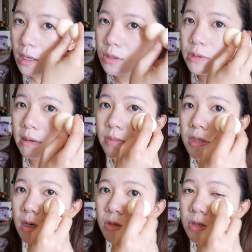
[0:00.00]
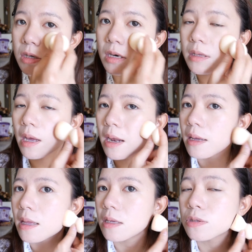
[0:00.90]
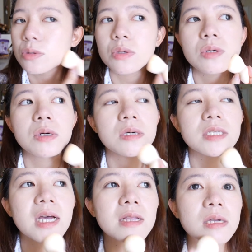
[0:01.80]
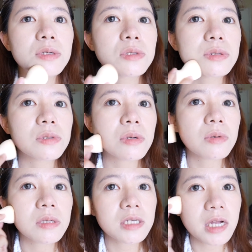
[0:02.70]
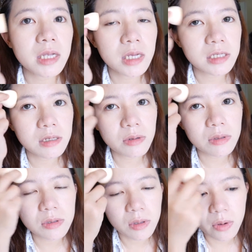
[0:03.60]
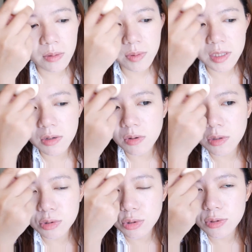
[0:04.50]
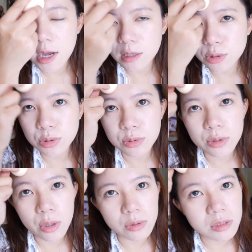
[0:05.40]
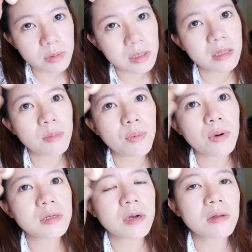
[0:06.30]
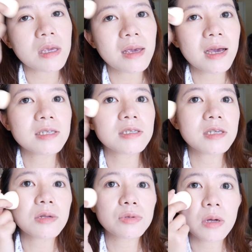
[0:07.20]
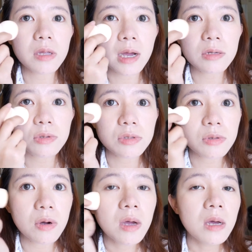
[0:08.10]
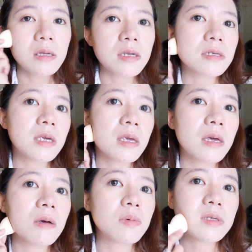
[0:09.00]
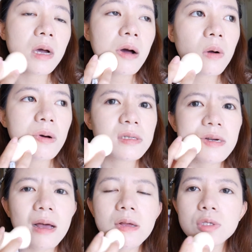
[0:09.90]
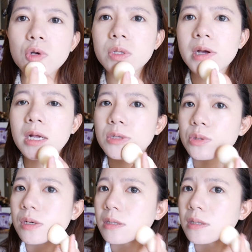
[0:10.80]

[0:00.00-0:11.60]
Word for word: 算比较适合拿来当做夏天使用，因为你夏天已经会比较容易出汗出油，基本上你不会想要你一开始上妆的感觉就呈现一个比较光泽感很重的感觉